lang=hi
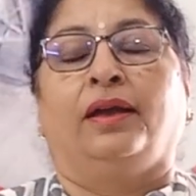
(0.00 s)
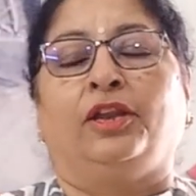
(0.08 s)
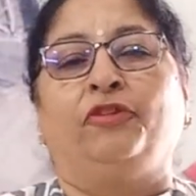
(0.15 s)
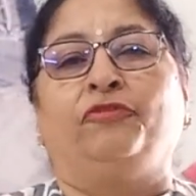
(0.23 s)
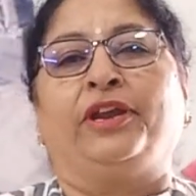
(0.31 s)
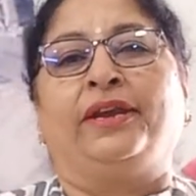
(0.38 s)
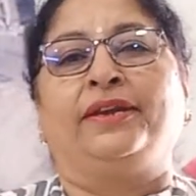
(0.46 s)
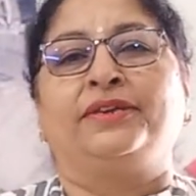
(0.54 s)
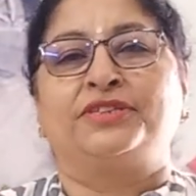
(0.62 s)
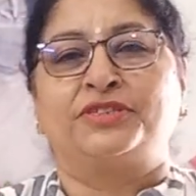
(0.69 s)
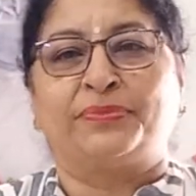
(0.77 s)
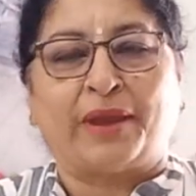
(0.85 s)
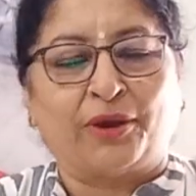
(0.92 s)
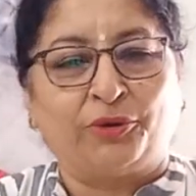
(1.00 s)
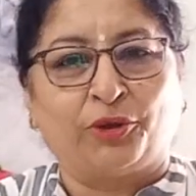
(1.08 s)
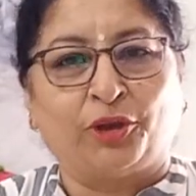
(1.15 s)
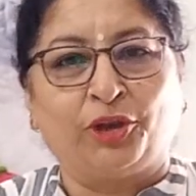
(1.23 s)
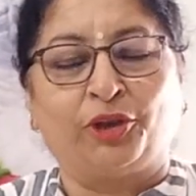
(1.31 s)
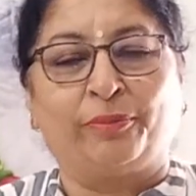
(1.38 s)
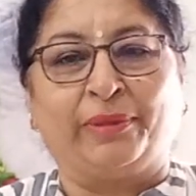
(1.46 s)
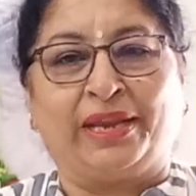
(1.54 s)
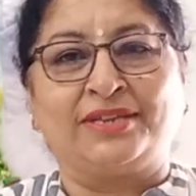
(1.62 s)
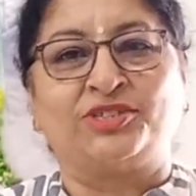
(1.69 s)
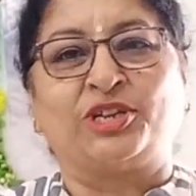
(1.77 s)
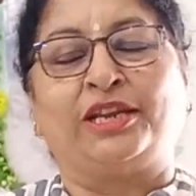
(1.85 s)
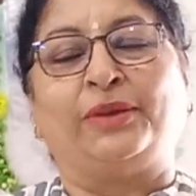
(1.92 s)
हेलो फ्रेंड्स मैं हूं डॉली और मेरे
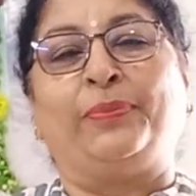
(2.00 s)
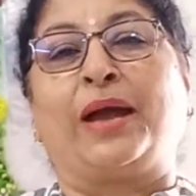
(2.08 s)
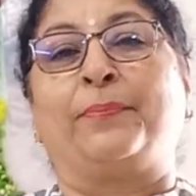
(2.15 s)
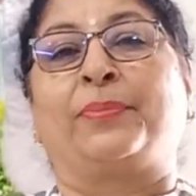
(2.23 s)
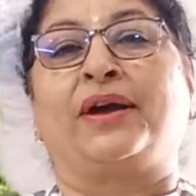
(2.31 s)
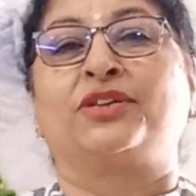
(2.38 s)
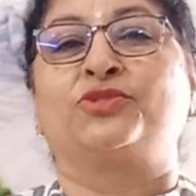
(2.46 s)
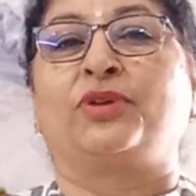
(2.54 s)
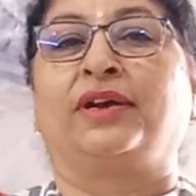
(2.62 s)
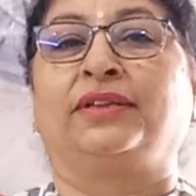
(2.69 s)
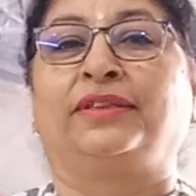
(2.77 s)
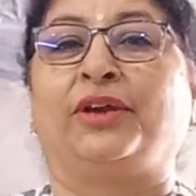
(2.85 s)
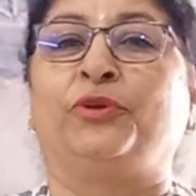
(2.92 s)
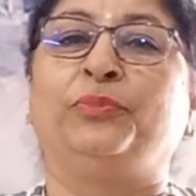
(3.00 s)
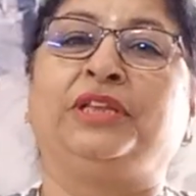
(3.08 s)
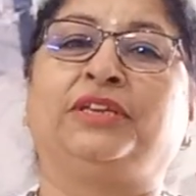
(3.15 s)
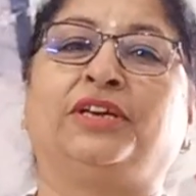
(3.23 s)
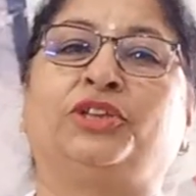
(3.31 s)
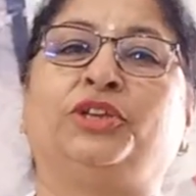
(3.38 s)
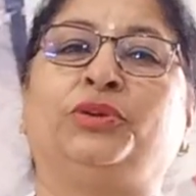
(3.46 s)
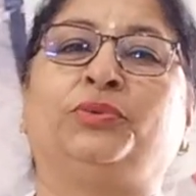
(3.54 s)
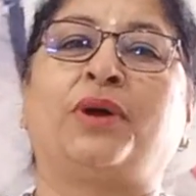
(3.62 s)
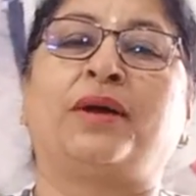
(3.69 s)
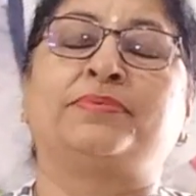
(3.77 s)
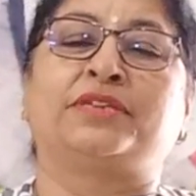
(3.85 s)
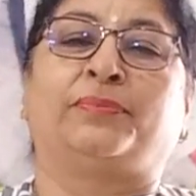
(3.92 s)
इस चैनल पे आपका स्वागत है उम्मीद करती
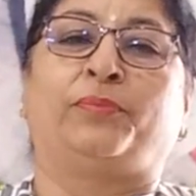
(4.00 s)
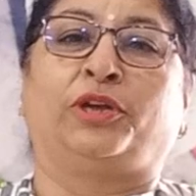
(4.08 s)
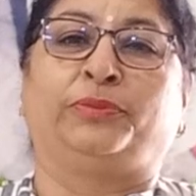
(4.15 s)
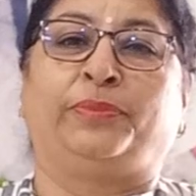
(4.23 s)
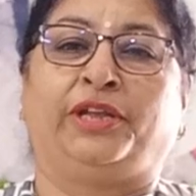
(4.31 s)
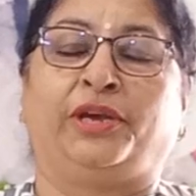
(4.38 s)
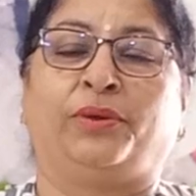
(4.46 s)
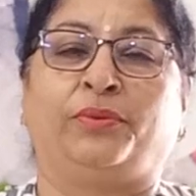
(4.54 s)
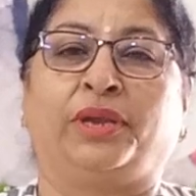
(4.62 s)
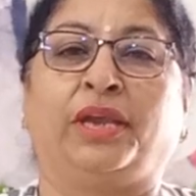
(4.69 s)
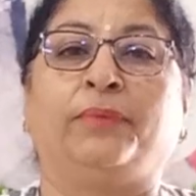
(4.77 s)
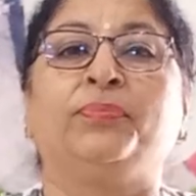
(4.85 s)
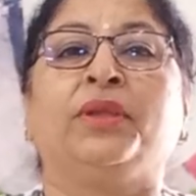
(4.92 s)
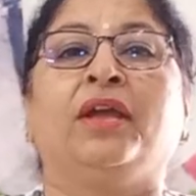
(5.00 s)
हूं आप सब बहुत बढ़िया होंगे